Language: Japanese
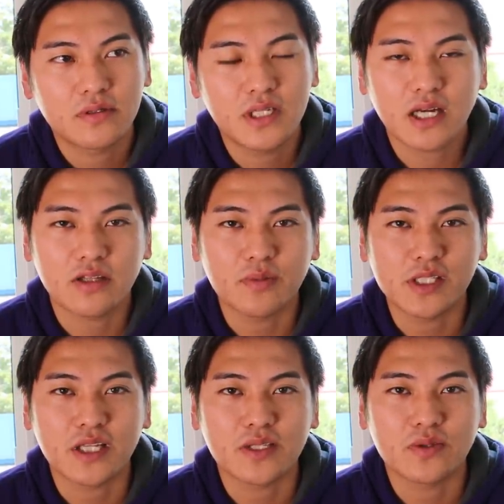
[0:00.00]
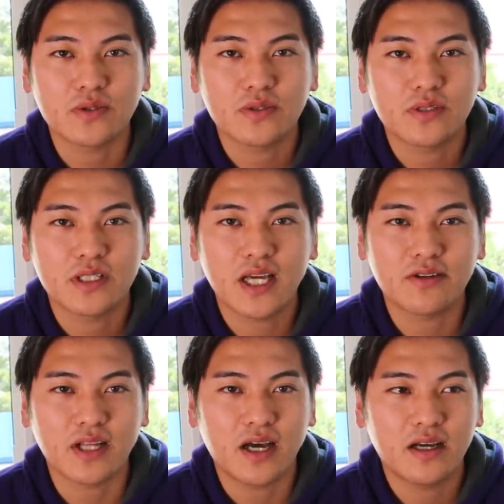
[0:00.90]
リアルなビジネス、
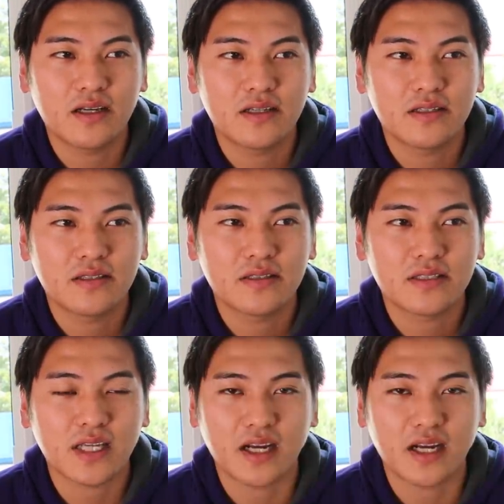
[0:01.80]
リアルな世